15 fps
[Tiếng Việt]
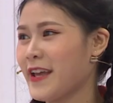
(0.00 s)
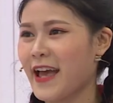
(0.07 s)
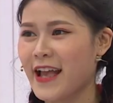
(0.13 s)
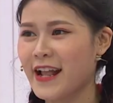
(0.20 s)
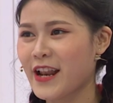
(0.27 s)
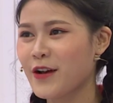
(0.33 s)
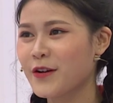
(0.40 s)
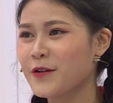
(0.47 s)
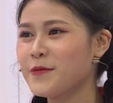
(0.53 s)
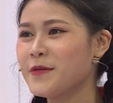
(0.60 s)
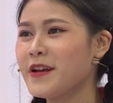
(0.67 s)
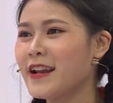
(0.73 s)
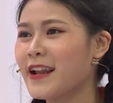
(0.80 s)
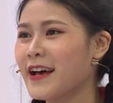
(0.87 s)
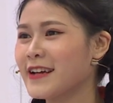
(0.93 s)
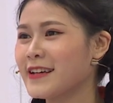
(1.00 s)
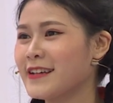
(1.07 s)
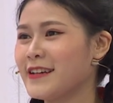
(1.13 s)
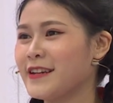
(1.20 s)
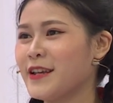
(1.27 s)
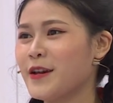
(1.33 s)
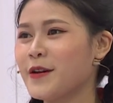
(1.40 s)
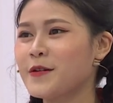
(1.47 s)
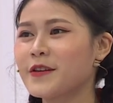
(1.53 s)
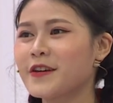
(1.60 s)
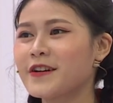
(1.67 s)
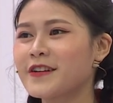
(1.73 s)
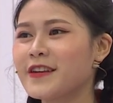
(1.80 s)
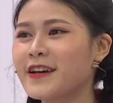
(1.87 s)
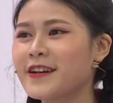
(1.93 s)
Anh Long có biết là kỷ niệm em
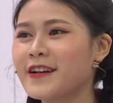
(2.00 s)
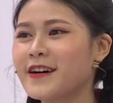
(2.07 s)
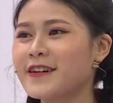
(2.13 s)
nhớ nhất